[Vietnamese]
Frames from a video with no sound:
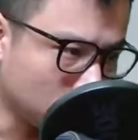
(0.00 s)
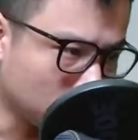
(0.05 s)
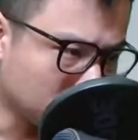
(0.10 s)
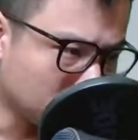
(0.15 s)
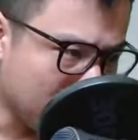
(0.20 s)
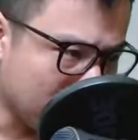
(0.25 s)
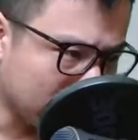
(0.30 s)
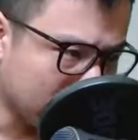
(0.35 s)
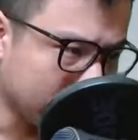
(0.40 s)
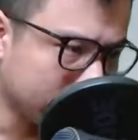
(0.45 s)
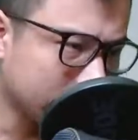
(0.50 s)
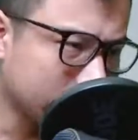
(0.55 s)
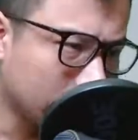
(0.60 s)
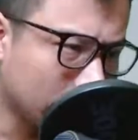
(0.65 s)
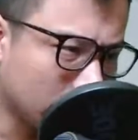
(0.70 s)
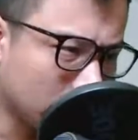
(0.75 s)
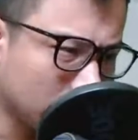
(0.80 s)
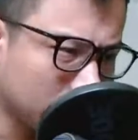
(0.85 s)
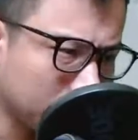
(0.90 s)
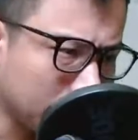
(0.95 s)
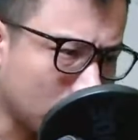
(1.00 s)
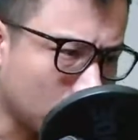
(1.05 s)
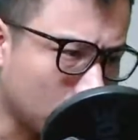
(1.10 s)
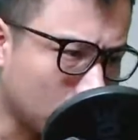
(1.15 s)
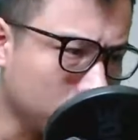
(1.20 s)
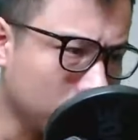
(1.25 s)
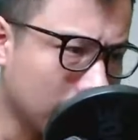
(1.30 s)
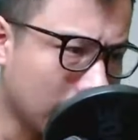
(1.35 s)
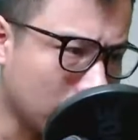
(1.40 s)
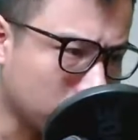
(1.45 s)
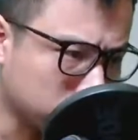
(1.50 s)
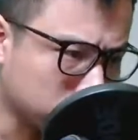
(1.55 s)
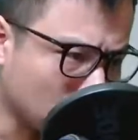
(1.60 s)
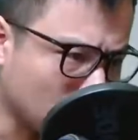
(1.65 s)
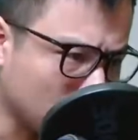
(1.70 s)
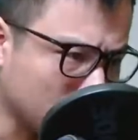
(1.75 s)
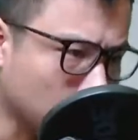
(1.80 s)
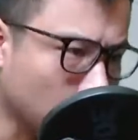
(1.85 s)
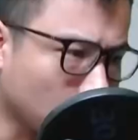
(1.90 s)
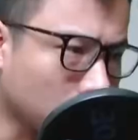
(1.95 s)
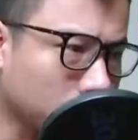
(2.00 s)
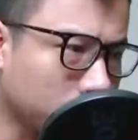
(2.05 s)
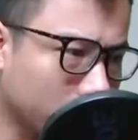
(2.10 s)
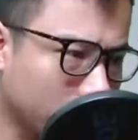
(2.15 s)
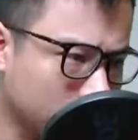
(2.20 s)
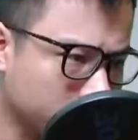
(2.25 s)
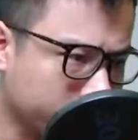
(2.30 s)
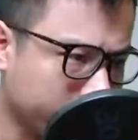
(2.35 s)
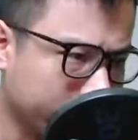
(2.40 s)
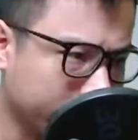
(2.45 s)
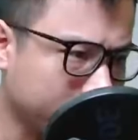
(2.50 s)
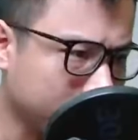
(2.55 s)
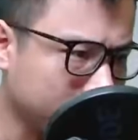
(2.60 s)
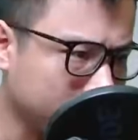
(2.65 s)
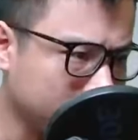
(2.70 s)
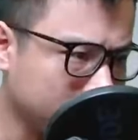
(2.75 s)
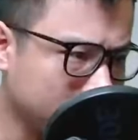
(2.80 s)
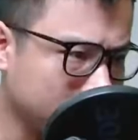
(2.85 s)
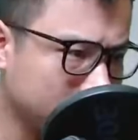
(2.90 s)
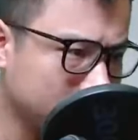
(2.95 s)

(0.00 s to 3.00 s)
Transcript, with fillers: Chút bản lĩnh đó mà cũng học đòi thôn phệ sao?